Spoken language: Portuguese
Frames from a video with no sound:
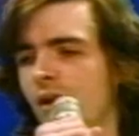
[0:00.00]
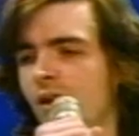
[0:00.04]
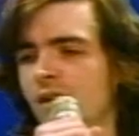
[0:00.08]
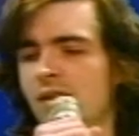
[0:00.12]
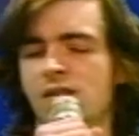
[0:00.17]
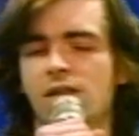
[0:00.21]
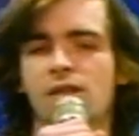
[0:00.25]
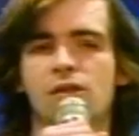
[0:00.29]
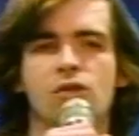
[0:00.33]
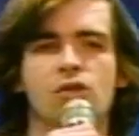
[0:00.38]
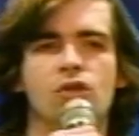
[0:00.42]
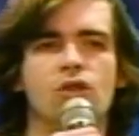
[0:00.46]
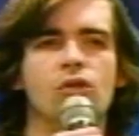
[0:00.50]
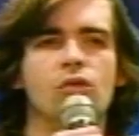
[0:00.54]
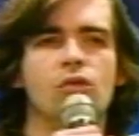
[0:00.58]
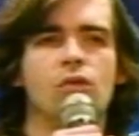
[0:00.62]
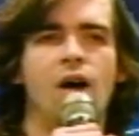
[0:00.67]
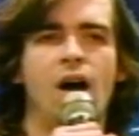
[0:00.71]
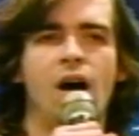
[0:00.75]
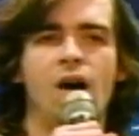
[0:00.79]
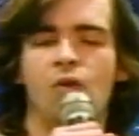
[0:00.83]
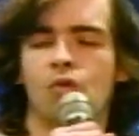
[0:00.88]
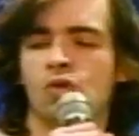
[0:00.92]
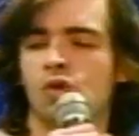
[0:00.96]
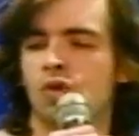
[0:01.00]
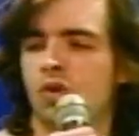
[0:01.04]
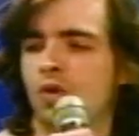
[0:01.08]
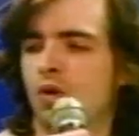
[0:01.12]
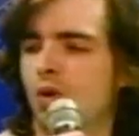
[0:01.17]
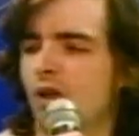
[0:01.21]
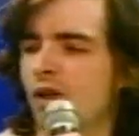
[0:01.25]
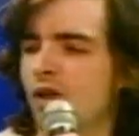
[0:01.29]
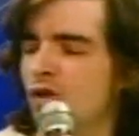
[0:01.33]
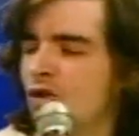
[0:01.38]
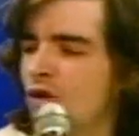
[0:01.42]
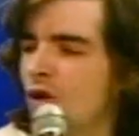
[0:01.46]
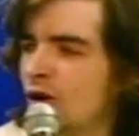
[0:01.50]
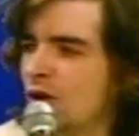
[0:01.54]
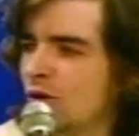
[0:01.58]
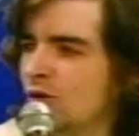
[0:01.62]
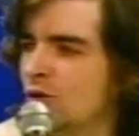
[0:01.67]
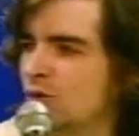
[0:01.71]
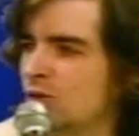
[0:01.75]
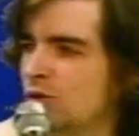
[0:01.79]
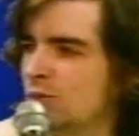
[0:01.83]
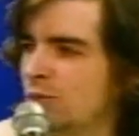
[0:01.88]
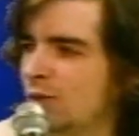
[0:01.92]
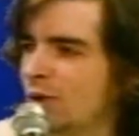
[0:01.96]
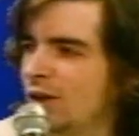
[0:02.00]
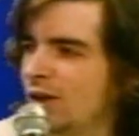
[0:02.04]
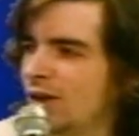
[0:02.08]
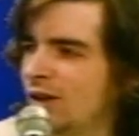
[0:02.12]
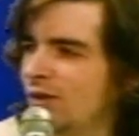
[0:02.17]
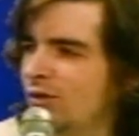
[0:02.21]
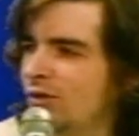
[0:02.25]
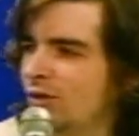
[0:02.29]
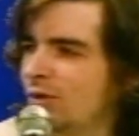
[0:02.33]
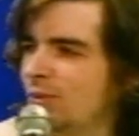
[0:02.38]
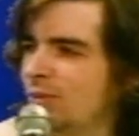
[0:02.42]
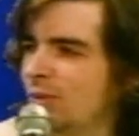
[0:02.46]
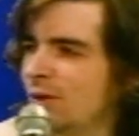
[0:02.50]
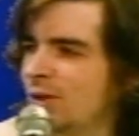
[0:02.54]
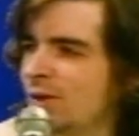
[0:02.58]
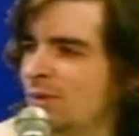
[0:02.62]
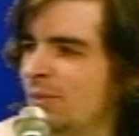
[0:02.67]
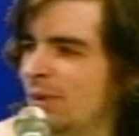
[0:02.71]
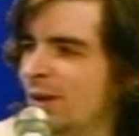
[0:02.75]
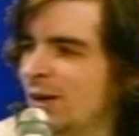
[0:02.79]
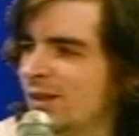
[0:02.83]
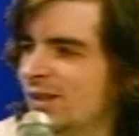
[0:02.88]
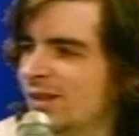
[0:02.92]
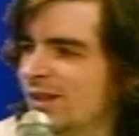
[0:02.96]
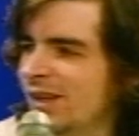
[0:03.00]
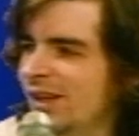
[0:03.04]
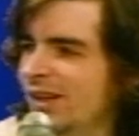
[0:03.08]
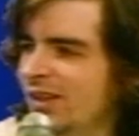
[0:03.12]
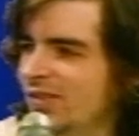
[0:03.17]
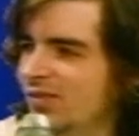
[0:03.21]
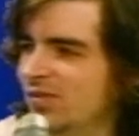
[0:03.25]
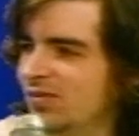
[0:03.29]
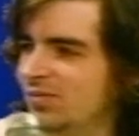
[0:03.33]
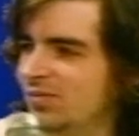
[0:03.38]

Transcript: assistiu aos dois jogos, por incrível que possa parecer.